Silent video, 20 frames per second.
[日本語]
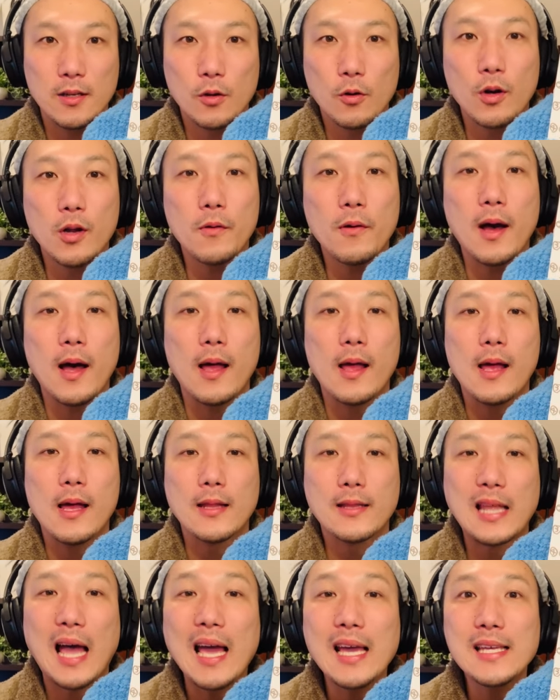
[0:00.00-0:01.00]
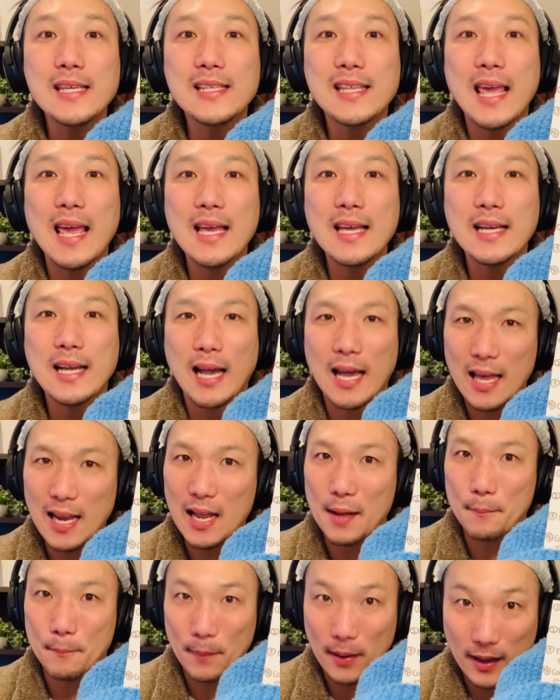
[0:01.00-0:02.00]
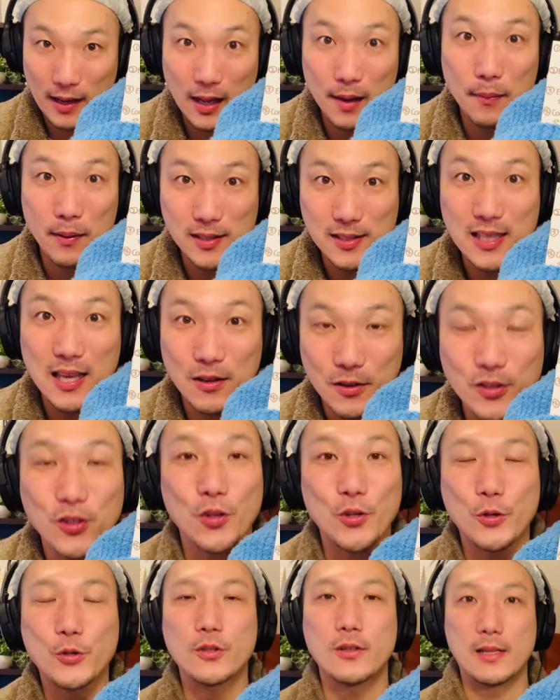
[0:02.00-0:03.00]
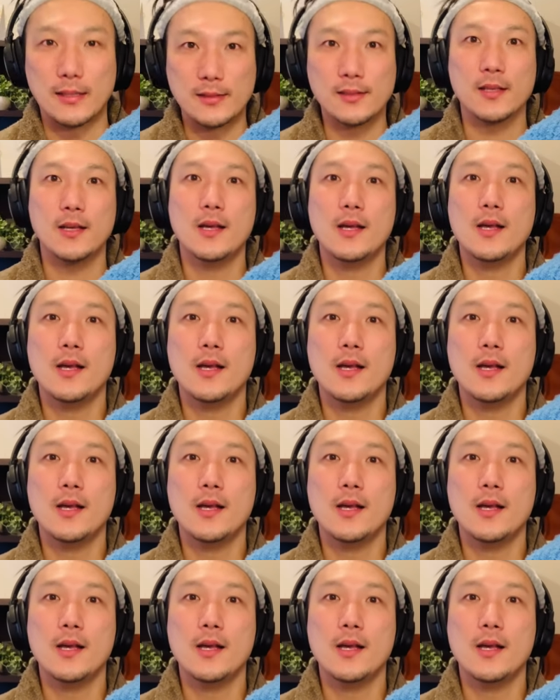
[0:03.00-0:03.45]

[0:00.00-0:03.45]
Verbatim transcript: これは体験から学ばせるということです。